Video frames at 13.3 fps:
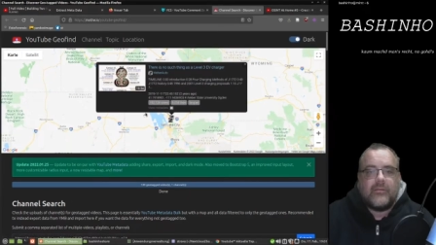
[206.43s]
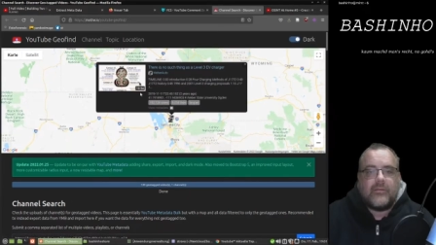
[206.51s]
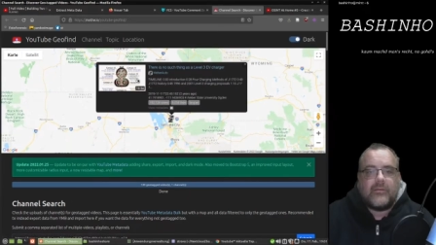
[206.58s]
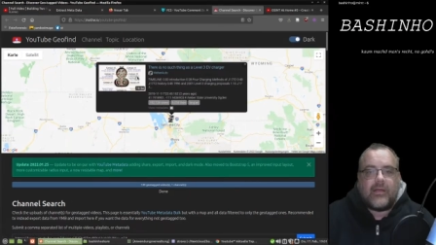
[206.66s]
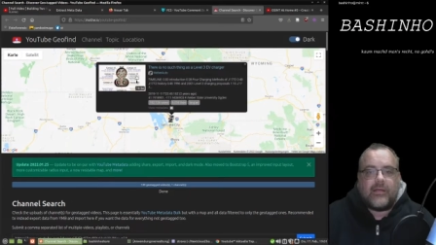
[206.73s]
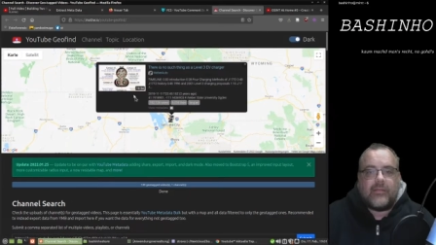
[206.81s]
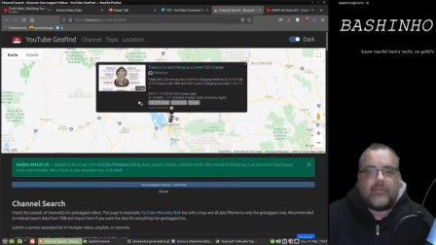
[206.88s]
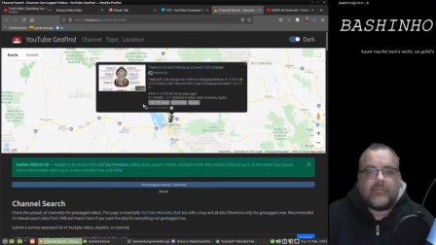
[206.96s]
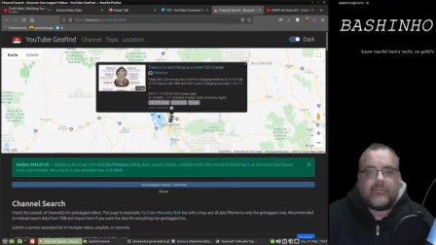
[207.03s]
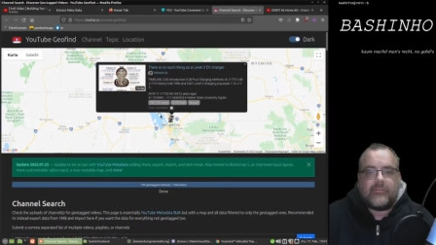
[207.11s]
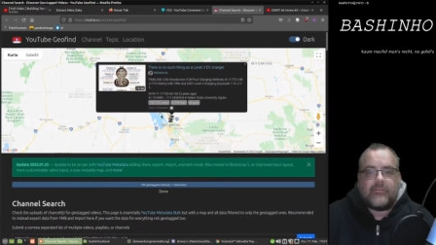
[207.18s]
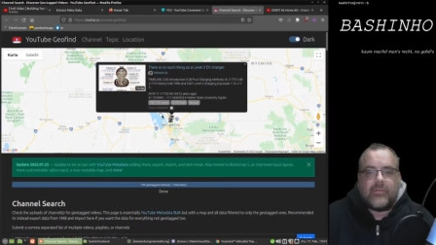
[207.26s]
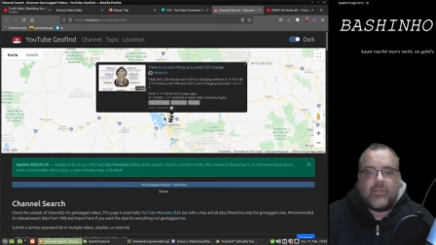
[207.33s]
Da ist
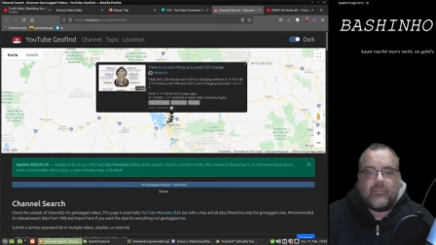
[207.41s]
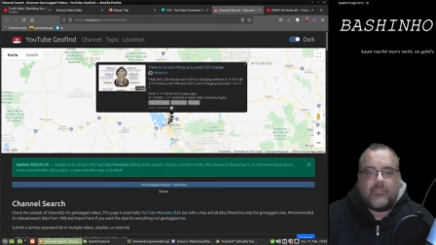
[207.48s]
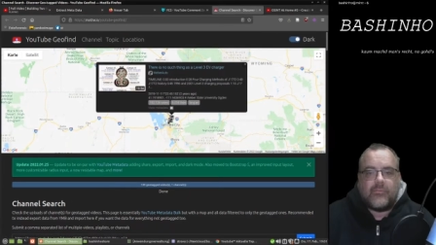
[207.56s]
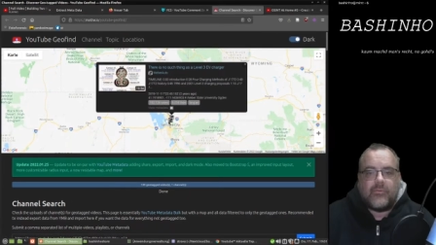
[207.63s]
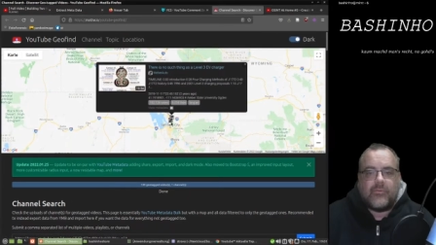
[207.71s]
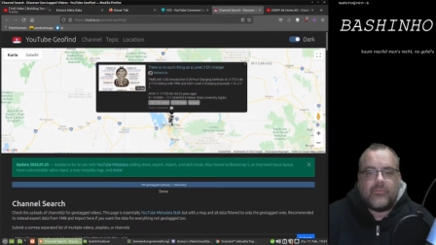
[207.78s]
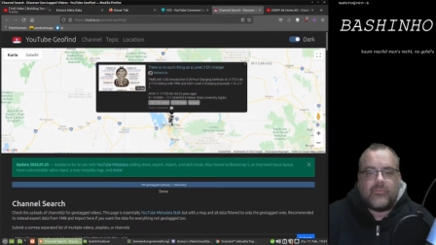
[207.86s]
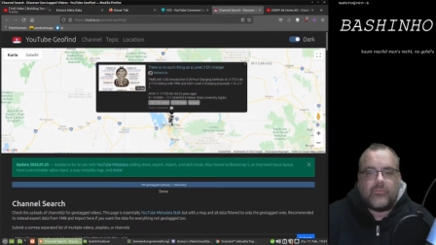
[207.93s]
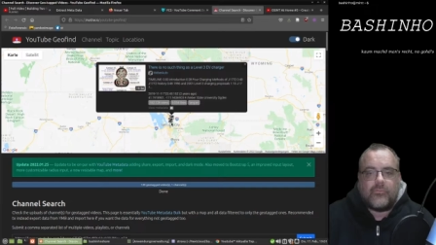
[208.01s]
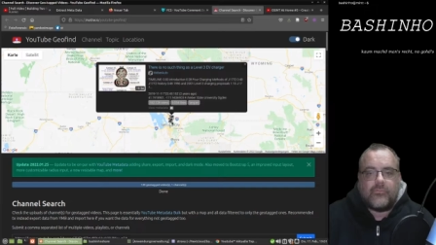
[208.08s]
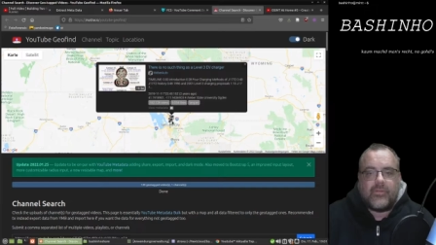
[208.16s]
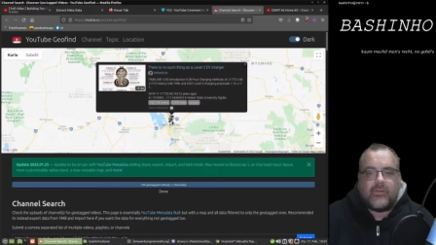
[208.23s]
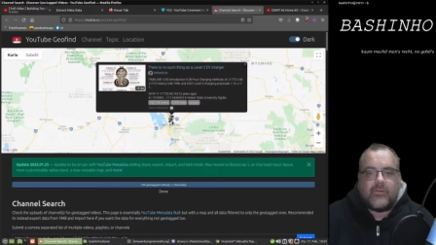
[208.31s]
jetzt eben so ein
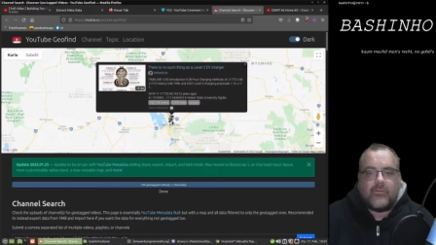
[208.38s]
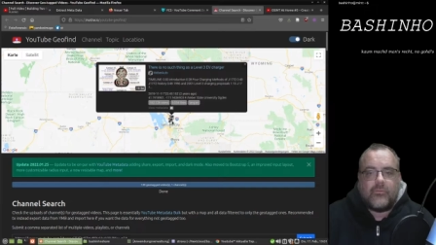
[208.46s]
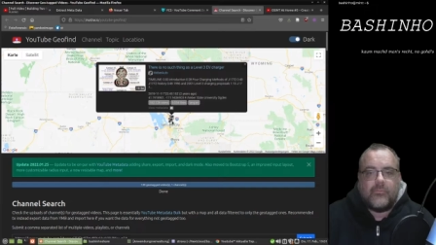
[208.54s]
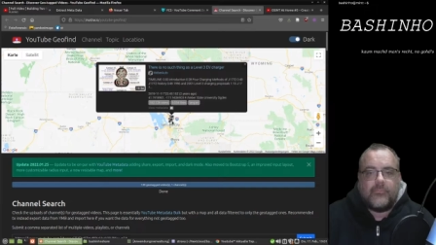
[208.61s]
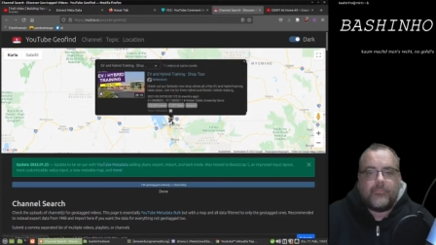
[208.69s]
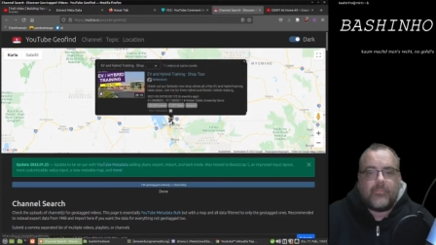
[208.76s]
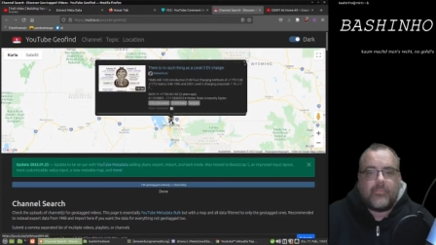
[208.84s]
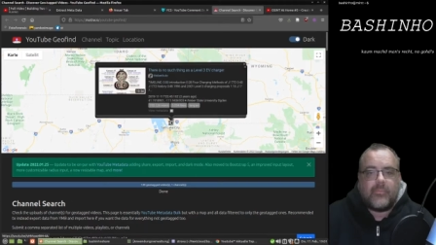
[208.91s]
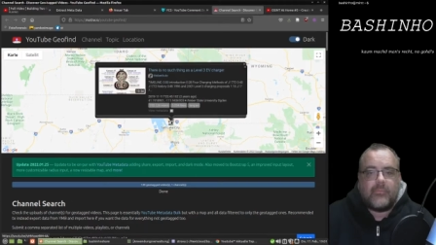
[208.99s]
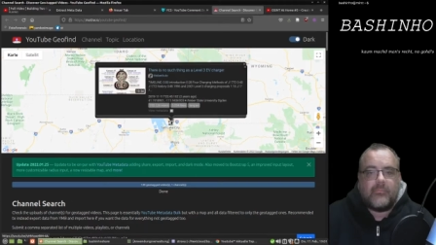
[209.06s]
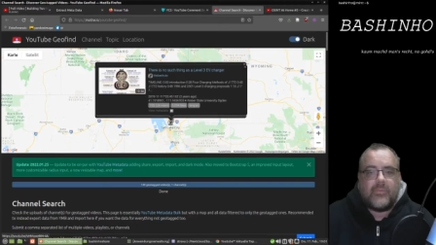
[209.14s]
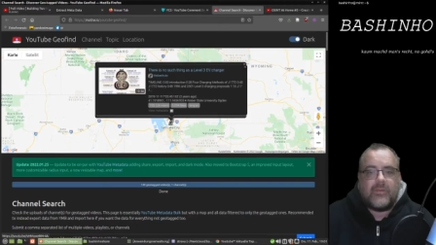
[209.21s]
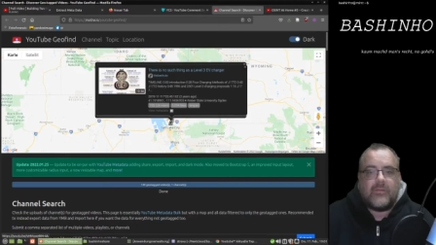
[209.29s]
Video
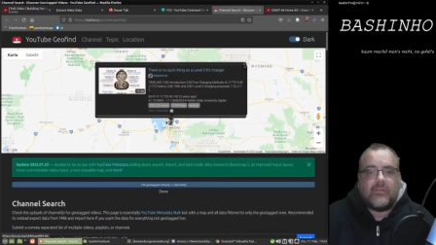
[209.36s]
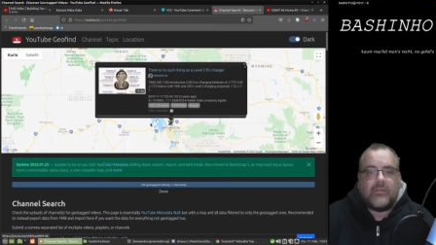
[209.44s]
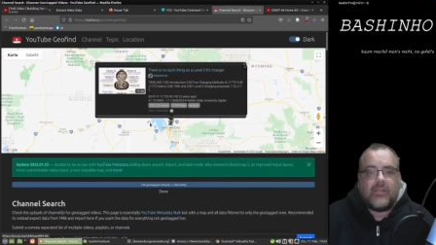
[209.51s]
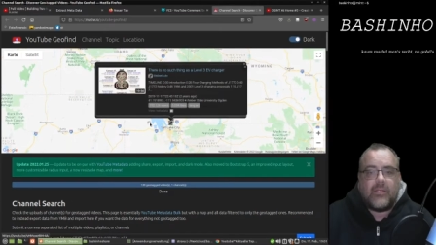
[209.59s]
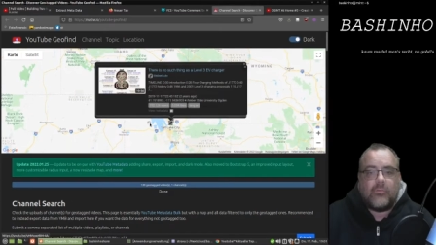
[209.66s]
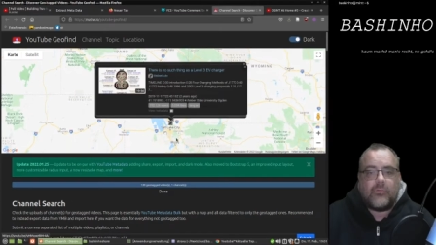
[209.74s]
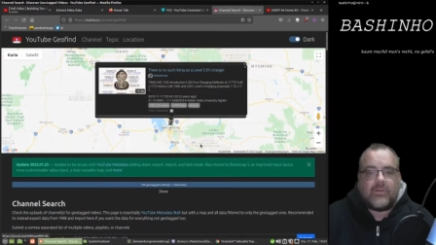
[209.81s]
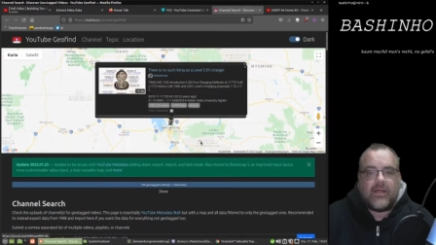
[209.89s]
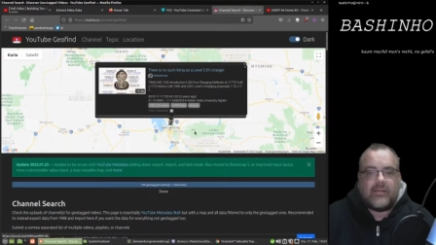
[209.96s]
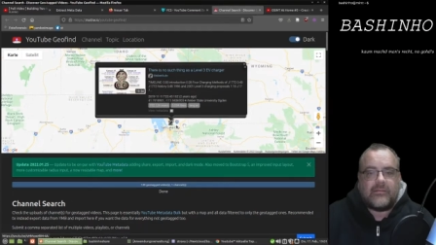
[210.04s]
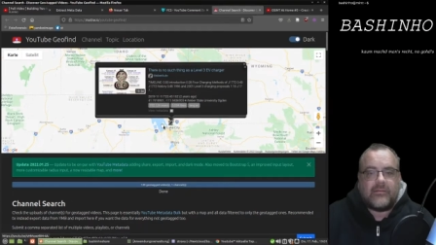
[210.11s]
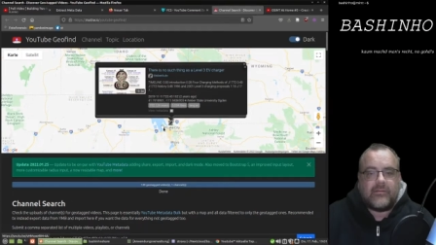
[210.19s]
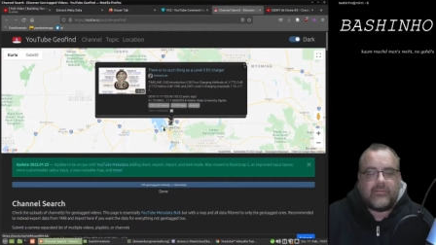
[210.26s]
mit
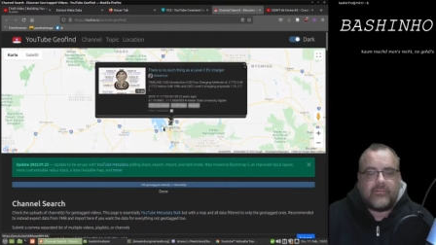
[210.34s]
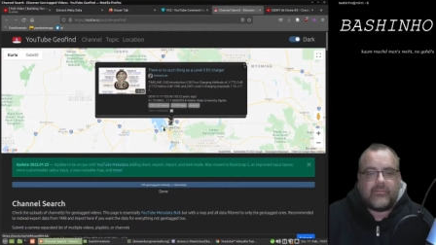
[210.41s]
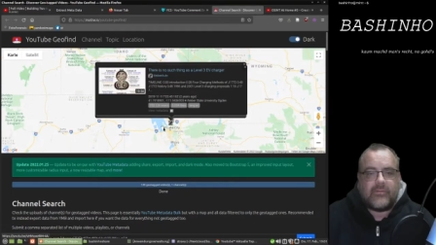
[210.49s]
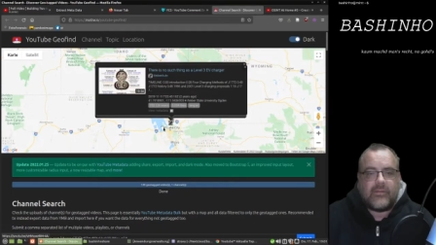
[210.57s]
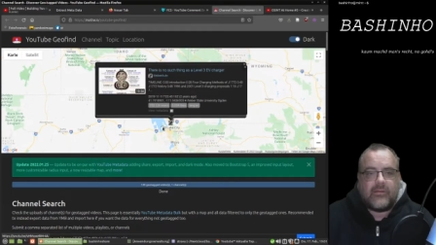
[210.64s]
Geodaten. Das ist dann